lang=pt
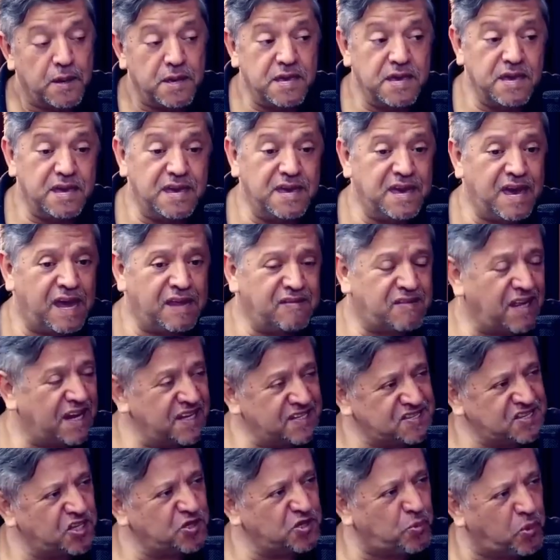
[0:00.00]
E, e, é
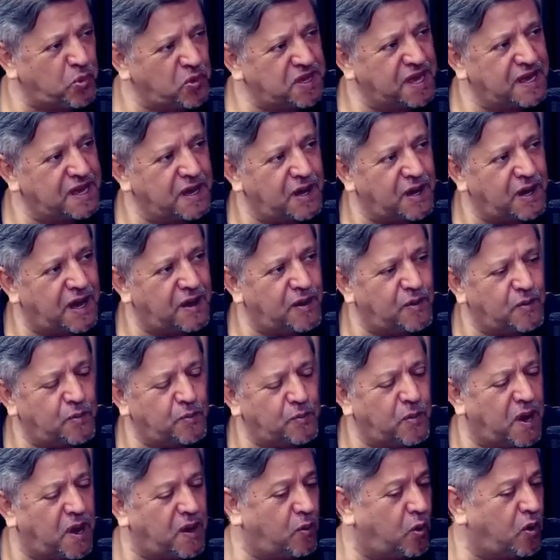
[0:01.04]
interessante porque
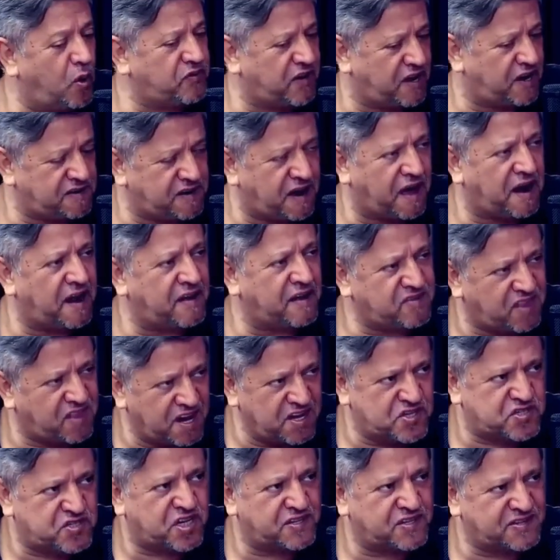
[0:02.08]
uma outra
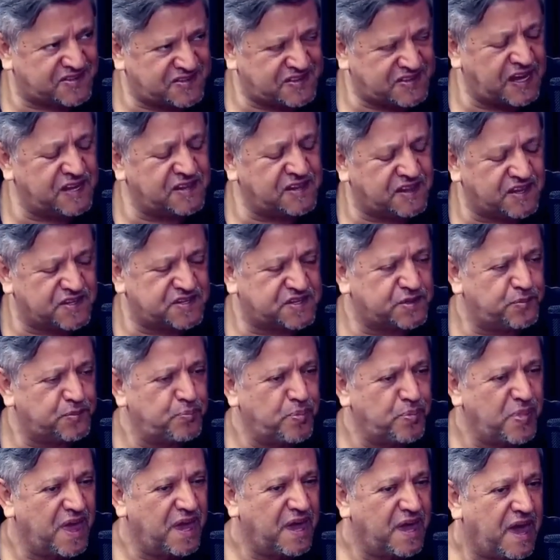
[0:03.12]
característica de seitas
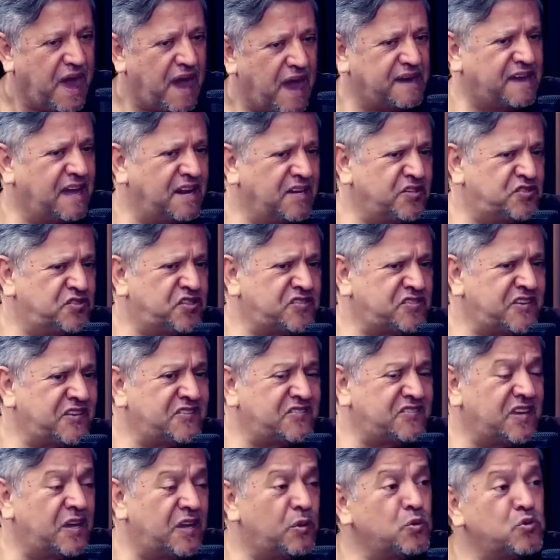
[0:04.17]
é que eles
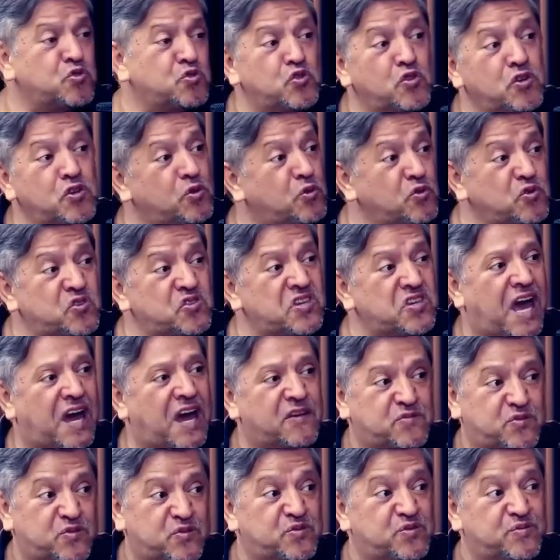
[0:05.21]
dizem ser os únicos
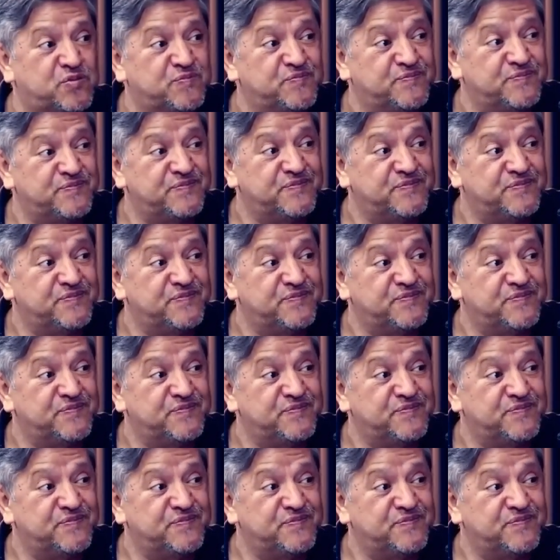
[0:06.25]
certos.